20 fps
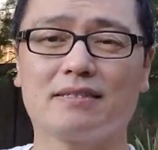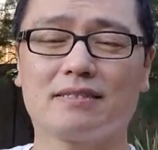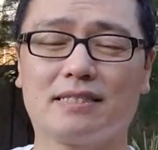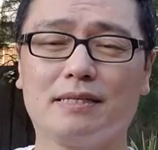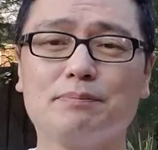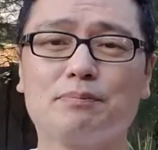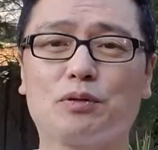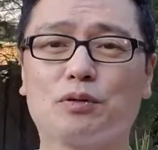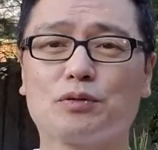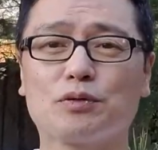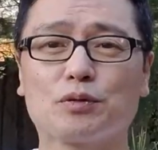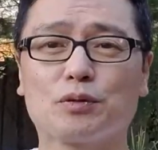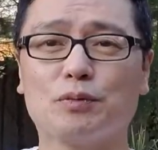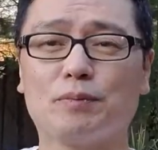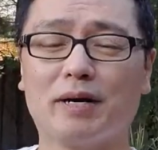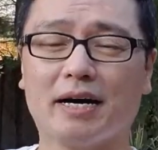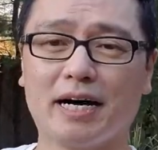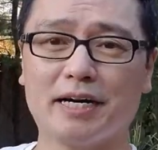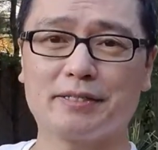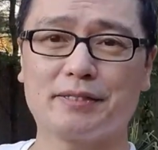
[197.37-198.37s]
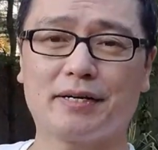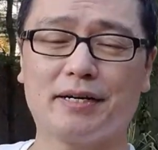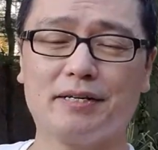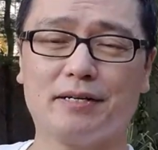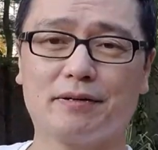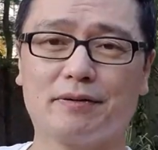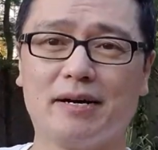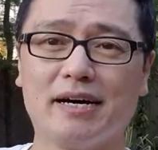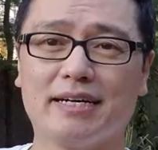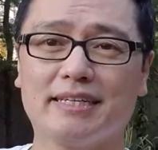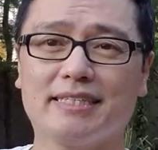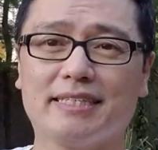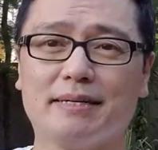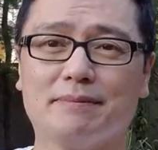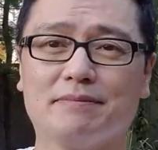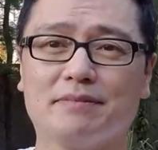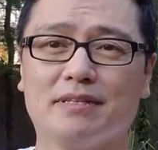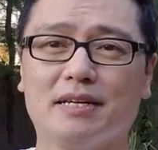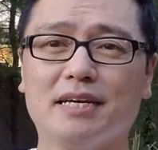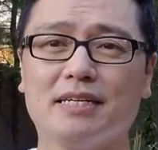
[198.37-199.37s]
10% 정도만 가져가려고 하기
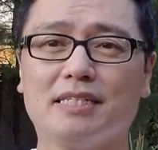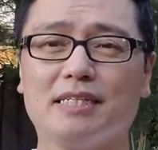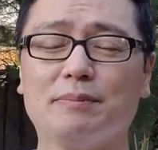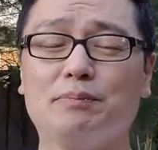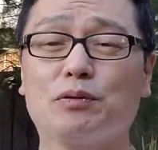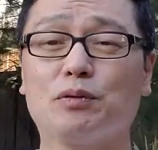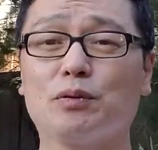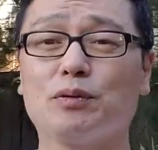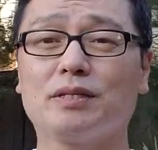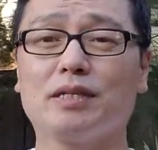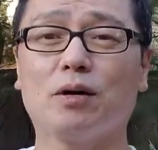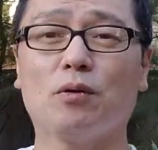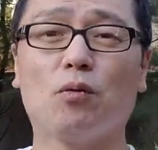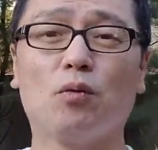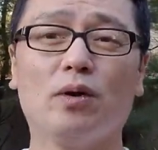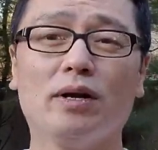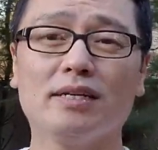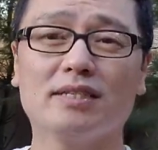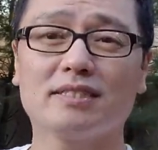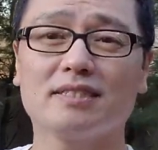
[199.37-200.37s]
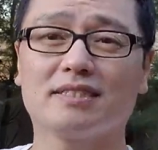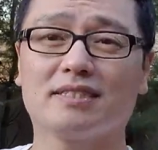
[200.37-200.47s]
때문에 10% 이상 올랐을